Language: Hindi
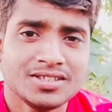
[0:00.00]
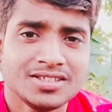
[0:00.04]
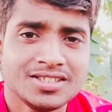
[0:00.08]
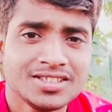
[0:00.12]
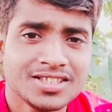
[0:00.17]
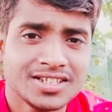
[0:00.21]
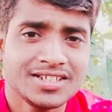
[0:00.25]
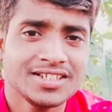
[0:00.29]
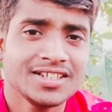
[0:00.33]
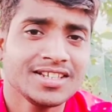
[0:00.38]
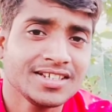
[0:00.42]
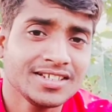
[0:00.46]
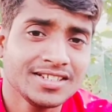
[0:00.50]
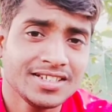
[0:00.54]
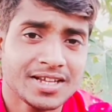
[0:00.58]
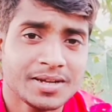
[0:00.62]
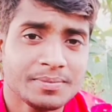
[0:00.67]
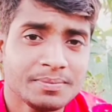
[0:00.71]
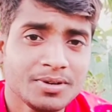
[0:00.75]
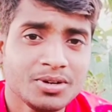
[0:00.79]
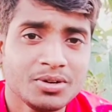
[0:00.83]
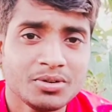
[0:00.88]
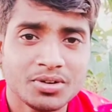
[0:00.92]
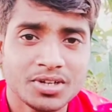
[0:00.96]
इसी तरीके के यहाँ
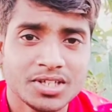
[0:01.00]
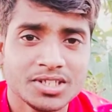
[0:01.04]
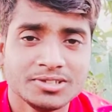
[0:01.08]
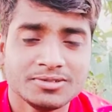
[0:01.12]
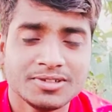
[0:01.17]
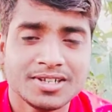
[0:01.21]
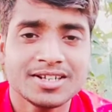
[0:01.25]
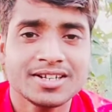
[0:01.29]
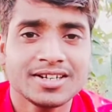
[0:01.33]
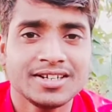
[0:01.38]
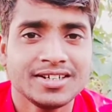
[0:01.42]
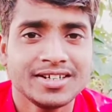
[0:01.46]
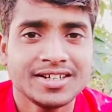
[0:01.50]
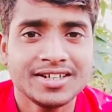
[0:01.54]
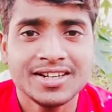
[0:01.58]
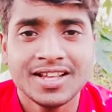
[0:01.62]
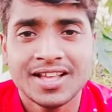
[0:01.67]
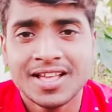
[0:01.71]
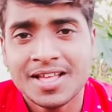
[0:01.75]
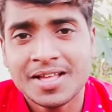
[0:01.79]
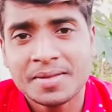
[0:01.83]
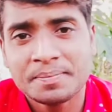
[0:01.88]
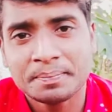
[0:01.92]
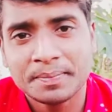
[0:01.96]
पर नॉलेजेबल कंटेंट
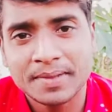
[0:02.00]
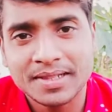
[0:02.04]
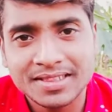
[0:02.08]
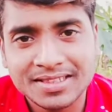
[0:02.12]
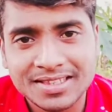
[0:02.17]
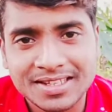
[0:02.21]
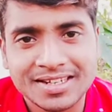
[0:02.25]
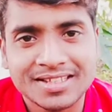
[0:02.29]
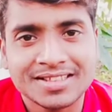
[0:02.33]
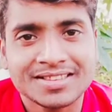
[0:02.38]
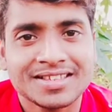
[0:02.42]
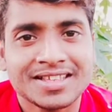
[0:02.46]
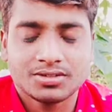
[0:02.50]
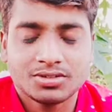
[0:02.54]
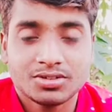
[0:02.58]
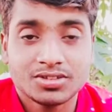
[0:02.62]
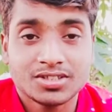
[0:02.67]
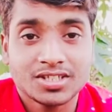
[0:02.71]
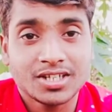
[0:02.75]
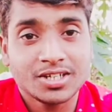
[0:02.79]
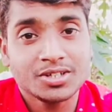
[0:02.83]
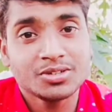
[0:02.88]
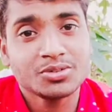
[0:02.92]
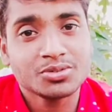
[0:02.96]
कमेंट मिलते रहते हैं तो
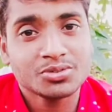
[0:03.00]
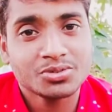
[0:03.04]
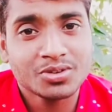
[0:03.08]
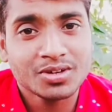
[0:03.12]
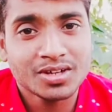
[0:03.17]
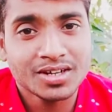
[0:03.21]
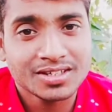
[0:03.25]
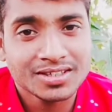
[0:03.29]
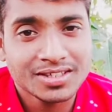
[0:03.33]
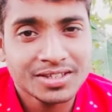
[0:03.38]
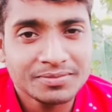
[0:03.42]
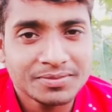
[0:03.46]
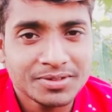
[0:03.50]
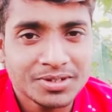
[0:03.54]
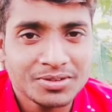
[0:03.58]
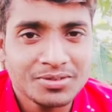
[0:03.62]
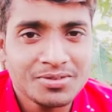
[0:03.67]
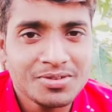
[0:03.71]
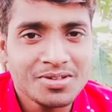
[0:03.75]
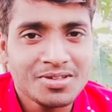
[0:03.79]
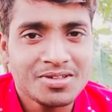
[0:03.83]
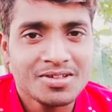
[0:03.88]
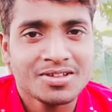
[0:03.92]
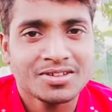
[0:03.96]
चलिए दोस्तों करते हैं वीडियो
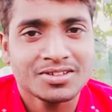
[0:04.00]
को